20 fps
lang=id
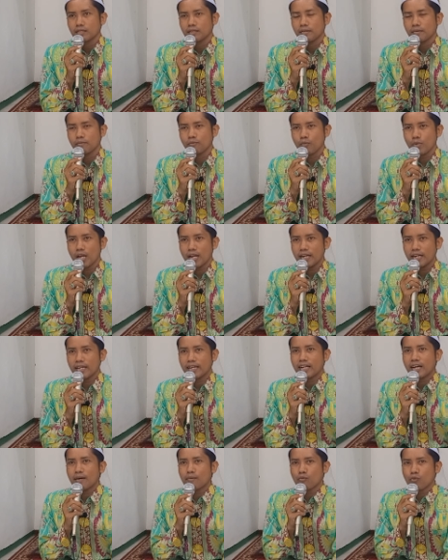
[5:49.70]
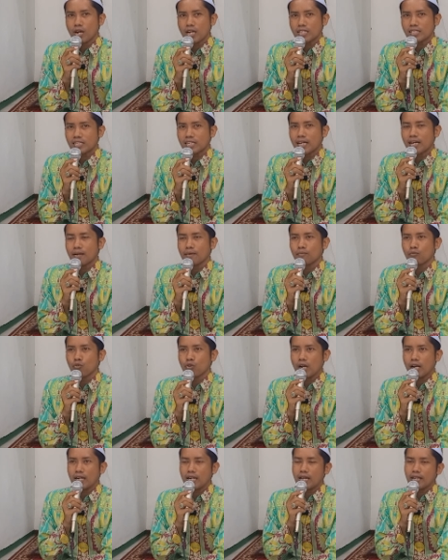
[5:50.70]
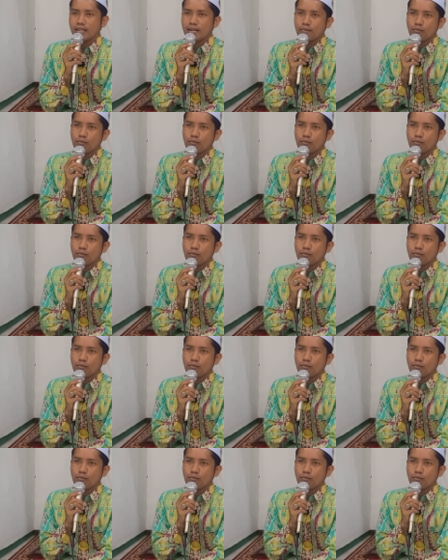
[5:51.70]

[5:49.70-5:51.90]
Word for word: Empian nikah puasa bukan hanya